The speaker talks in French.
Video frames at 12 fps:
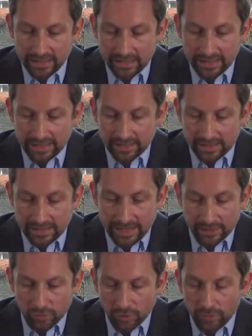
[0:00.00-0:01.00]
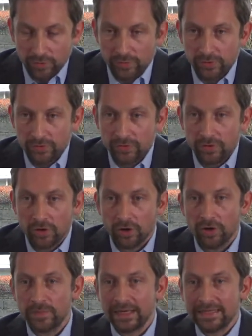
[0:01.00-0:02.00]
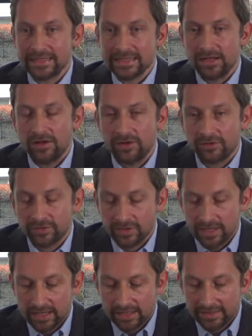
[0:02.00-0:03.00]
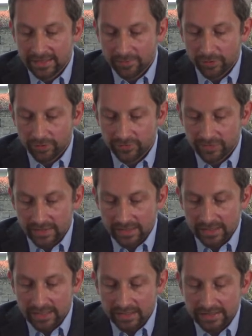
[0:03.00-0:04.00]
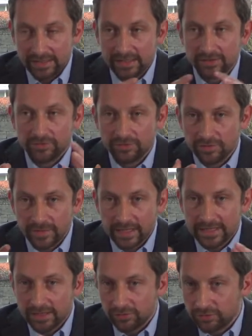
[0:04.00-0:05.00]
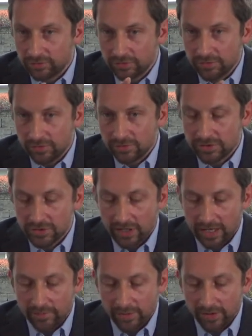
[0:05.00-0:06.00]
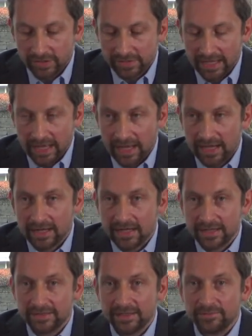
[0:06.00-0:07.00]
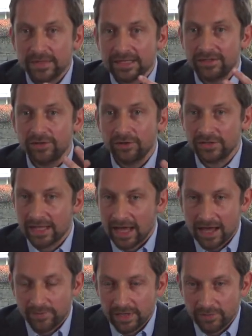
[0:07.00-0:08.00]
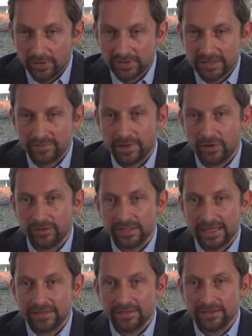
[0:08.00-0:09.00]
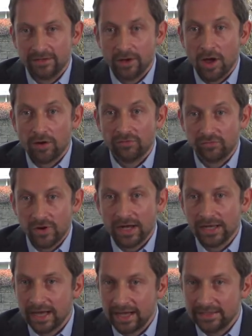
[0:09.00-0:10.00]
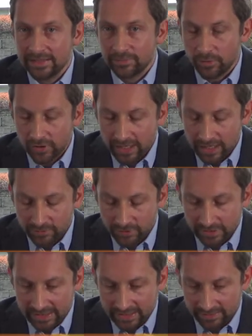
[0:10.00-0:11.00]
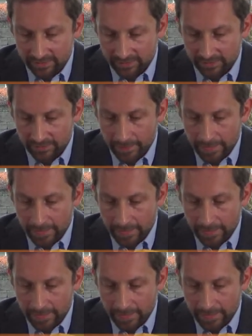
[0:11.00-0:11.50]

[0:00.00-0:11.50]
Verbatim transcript: Et la courbe bleue représente des brevets qui, d'une manière ou d'une autre, se rapportent à des méthodes implémentées par ordinateur, voire à des programmes d'ordinateur.